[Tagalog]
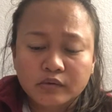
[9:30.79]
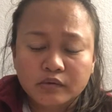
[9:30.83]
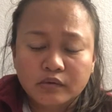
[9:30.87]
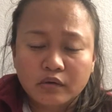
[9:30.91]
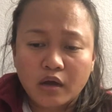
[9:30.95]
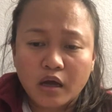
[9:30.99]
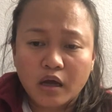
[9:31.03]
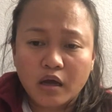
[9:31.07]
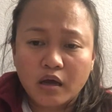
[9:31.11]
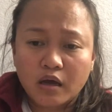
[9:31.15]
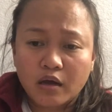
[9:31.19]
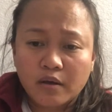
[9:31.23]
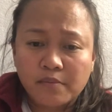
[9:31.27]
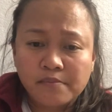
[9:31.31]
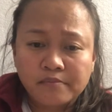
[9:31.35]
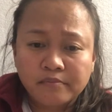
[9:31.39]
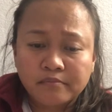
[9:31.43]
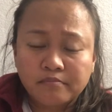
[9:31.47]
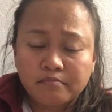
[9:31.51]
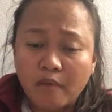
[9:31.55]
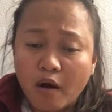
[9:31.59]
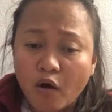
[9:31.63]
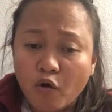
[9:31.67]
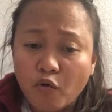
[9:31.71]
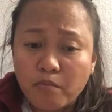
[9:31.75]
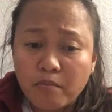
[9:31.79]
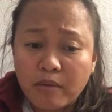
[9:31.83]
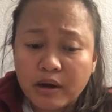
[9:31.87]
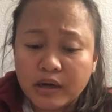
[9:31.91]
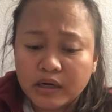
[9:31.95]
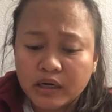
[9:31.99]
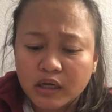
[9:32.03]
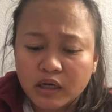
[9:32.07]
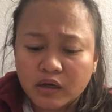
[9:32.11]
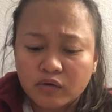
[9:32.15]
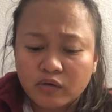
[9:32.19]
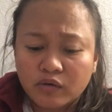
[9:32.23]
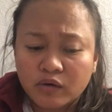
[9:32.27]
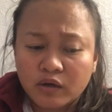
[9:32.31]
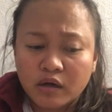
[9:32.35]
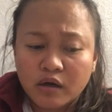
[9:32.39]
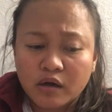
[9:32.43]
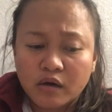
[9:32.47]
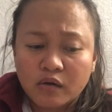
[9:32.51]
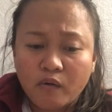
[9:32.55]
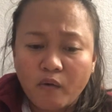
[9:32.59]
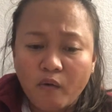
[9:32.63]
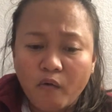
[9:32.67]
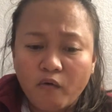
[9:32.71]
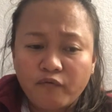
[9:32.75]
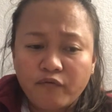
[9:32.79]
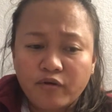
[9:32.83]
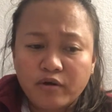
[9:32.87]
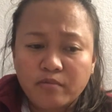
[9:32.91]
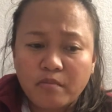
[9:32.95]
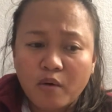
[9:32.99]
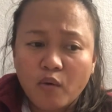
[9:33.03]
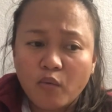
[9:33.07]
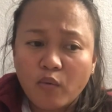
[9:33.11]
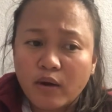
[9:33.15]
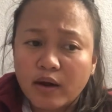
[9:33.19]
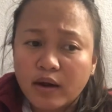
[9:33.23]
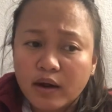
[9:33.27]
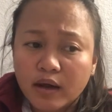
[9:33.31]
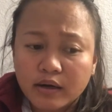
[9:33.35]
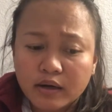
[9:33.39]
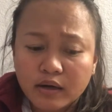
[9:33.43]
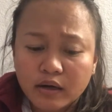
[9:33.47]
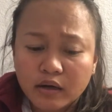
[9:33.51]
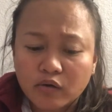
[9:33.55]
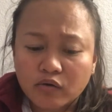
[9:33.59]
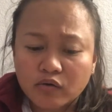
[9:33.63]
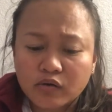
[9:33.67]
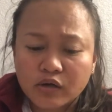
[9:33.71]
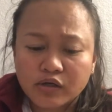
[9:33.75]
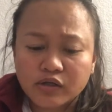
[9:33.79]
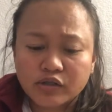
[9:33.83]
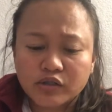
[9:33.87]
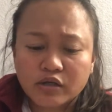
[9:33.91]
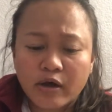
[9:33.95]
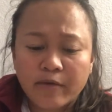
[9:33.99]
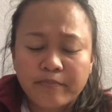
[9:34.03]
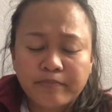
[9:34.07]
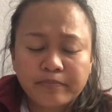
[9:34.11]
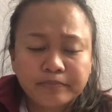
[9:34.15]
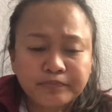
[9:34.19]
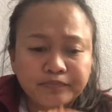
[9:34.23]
na mahuman na gyud ni ang covid mawala na gyud na siya